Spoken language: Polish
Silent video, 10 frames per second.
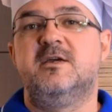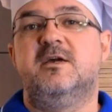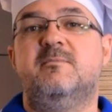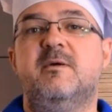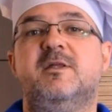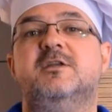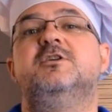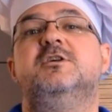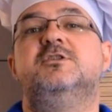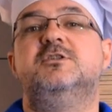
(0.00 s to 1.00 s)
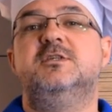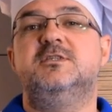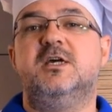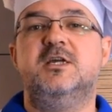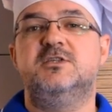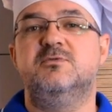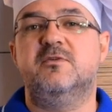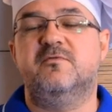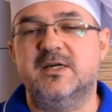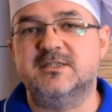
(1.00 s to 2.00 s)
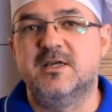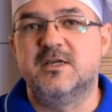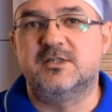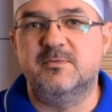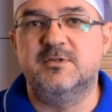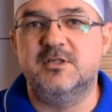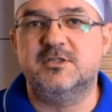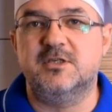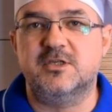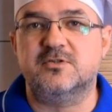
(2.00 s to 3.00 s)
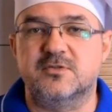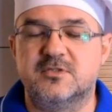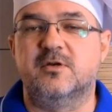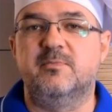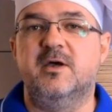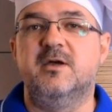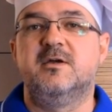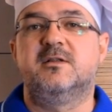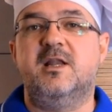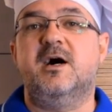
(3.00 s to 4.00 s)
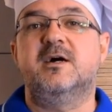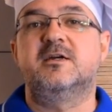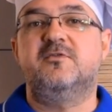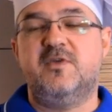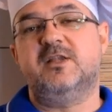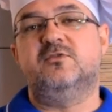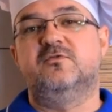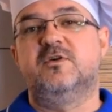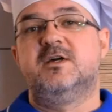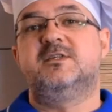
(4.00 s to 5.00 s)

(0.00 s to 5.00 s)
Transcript: E, mam nadzieję, że nie zniechęciłem Was, że będziecie jeść ozdobę dla kwiatów.